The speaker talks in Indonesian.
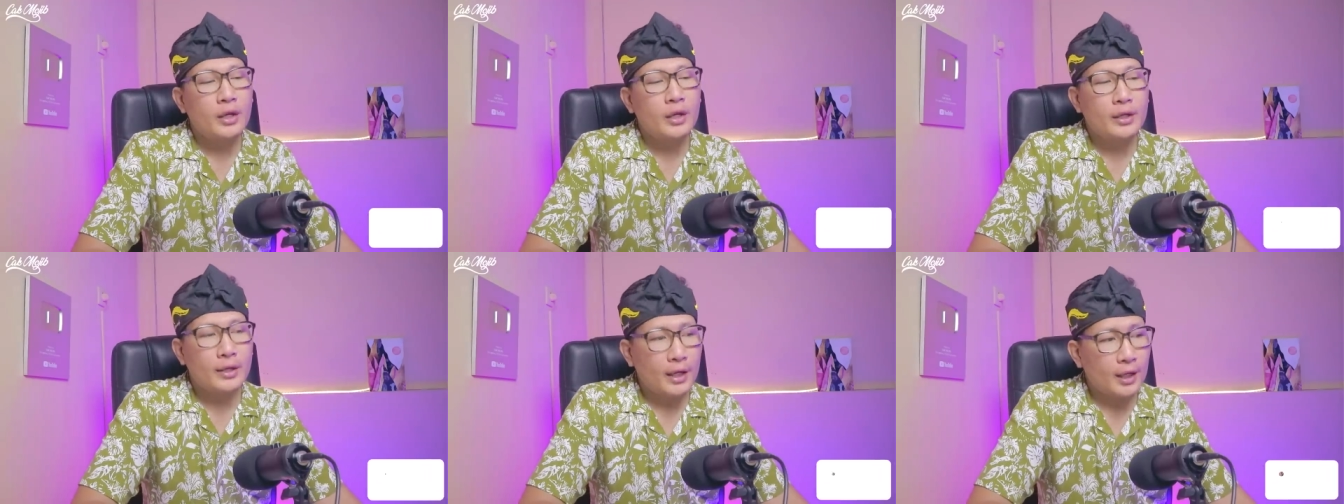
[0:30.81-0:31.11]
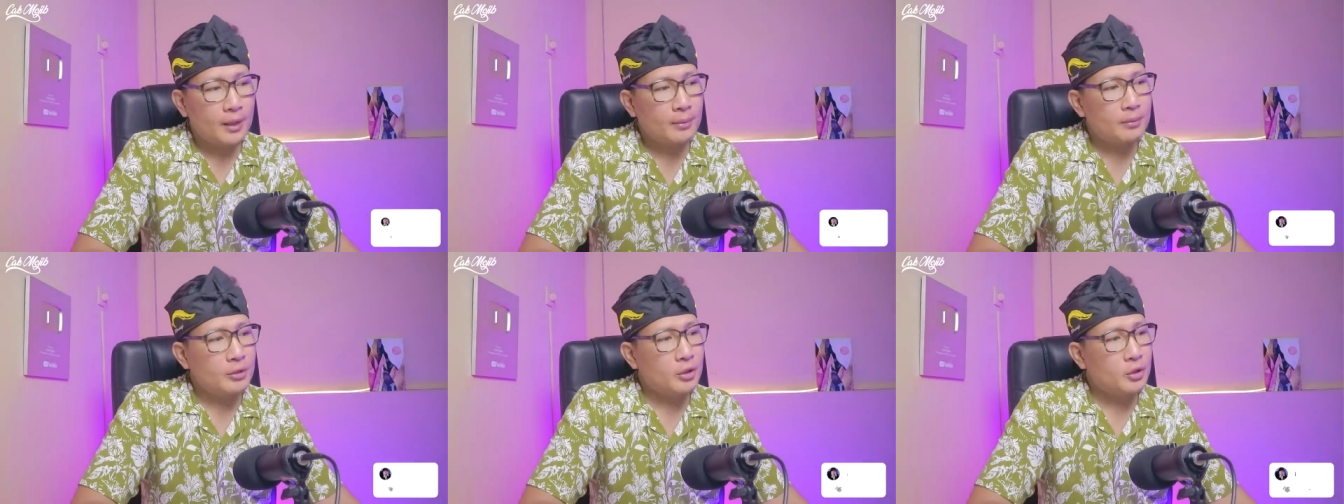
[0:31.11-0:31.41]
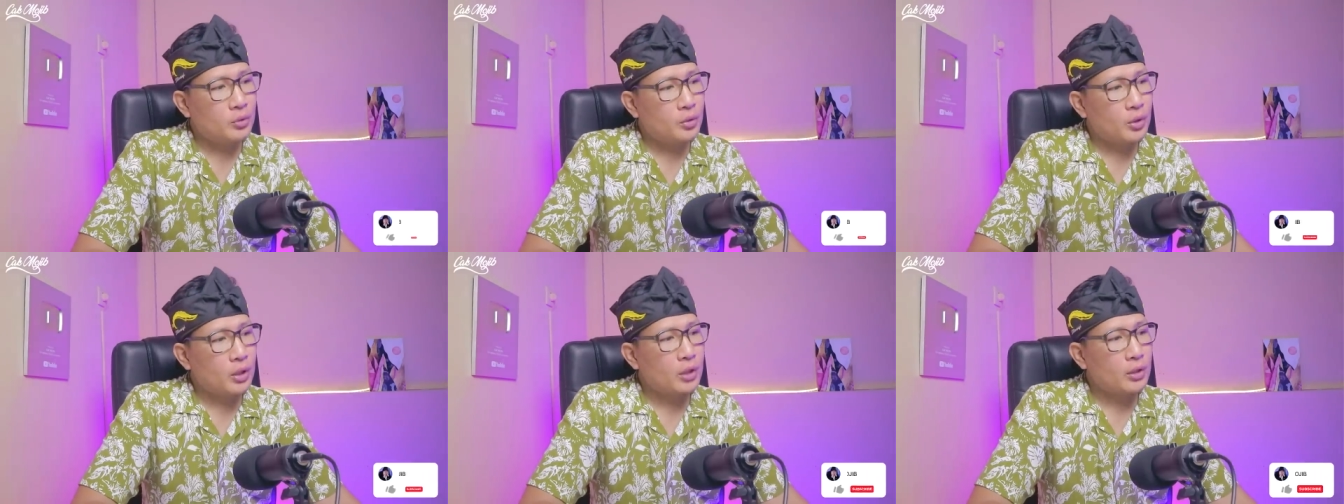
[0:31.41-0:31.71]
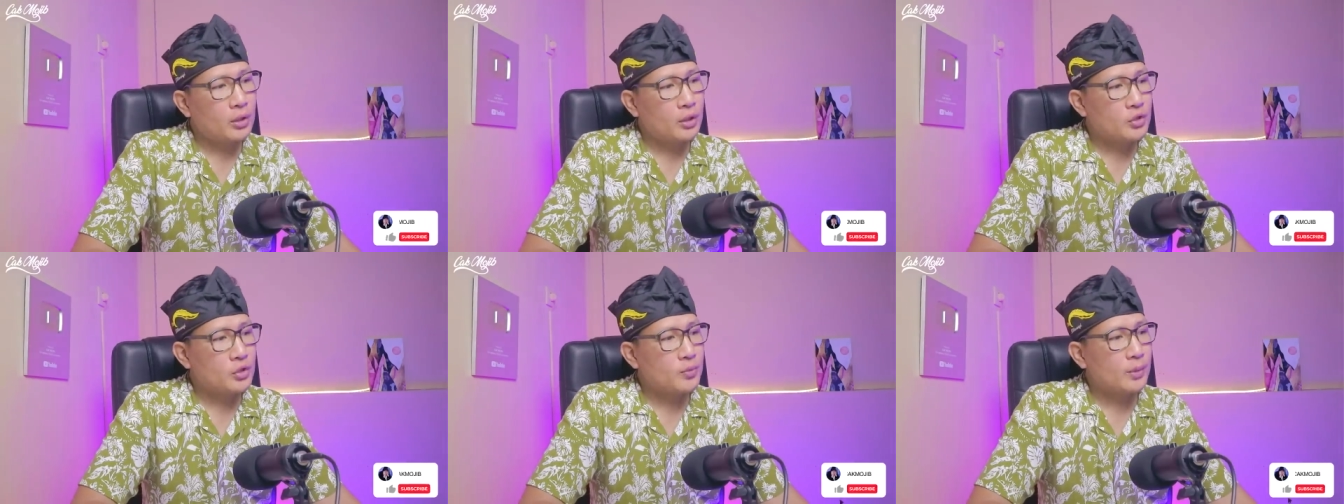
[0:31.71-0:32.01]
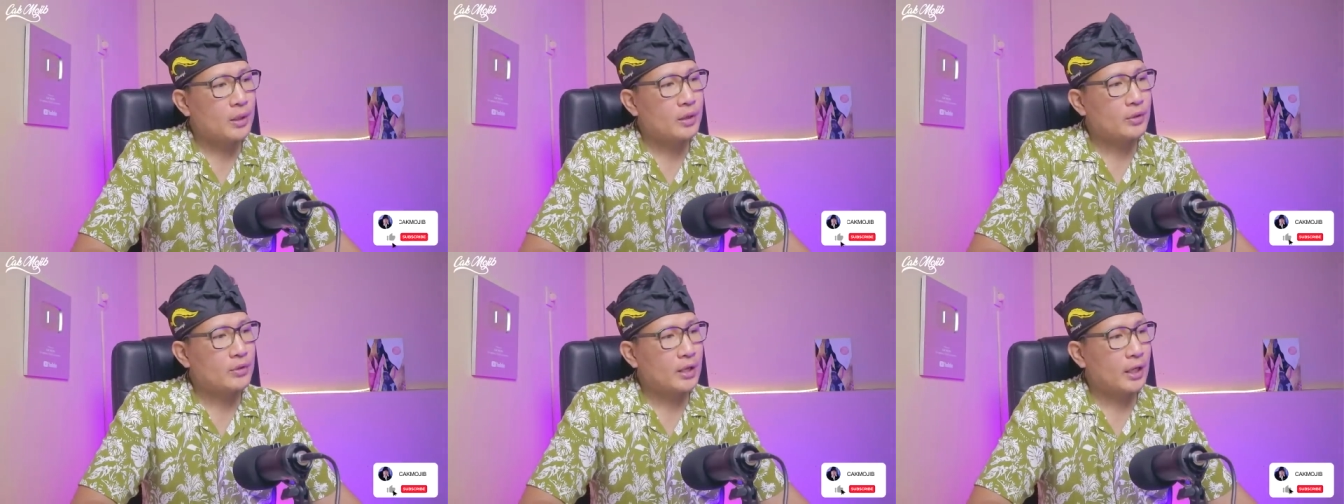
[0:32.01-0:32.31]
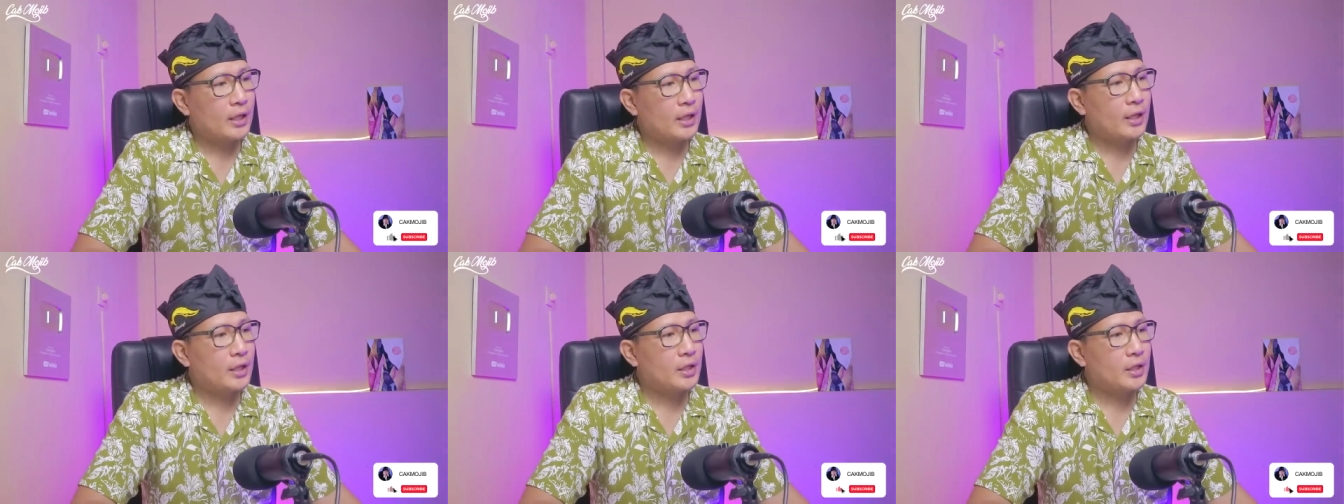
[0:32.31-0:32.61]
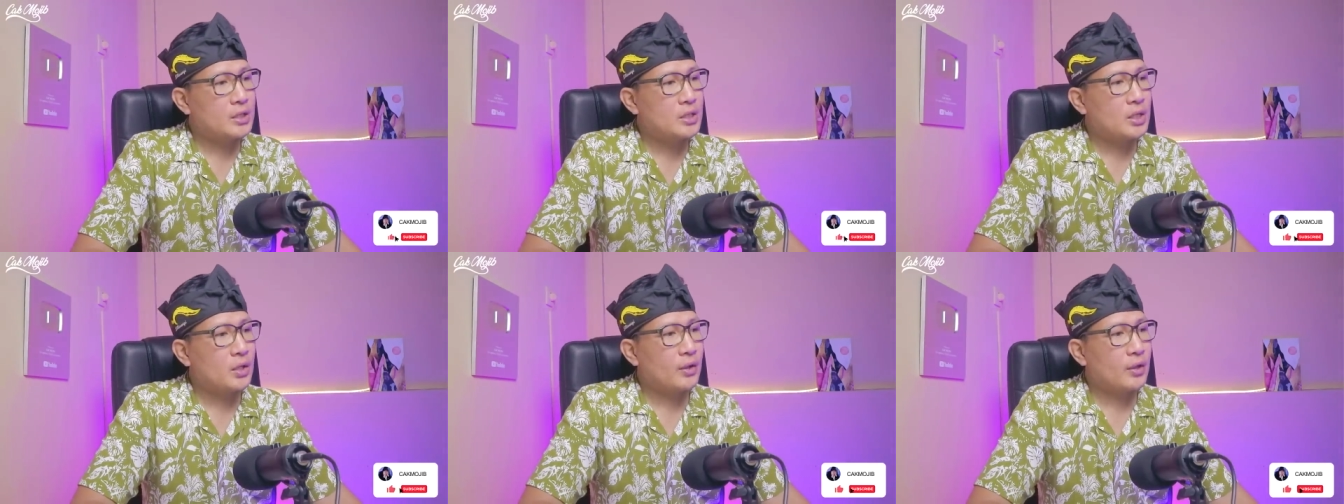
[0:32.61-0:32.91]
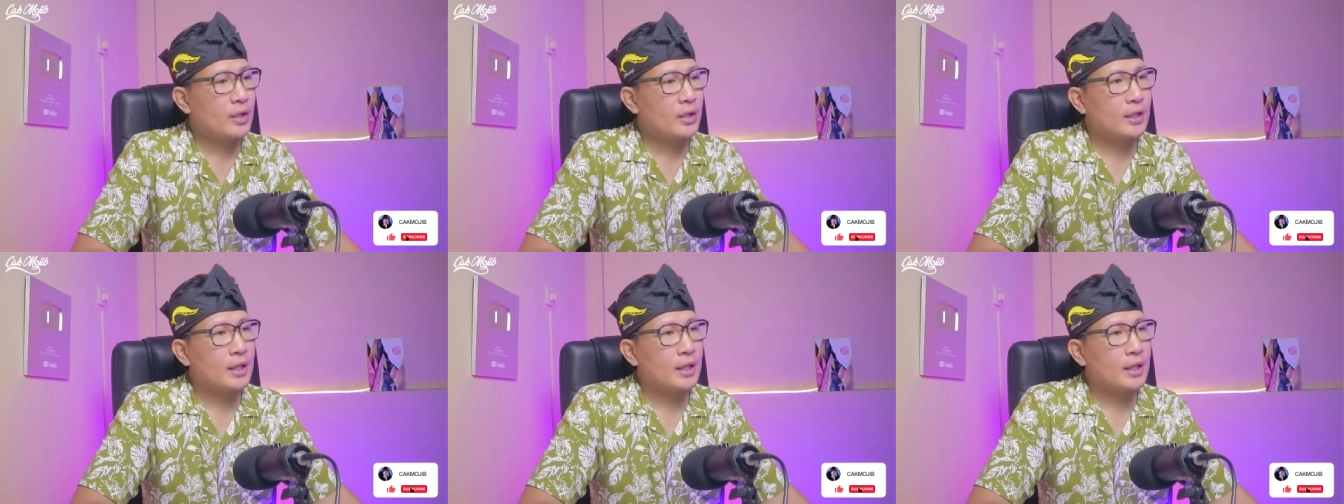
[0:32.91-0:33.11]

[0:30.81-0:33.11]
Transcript: Dalam lindungan Allah subhanahu wa ta'ala Dijauhkan